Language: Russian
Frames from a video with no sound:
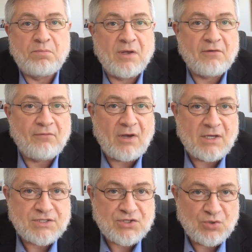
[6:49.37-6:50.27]

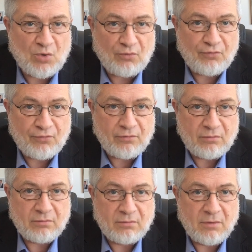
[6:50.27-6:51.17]
первооснов
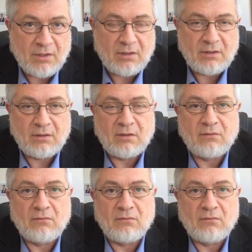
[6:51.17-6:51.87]
религии.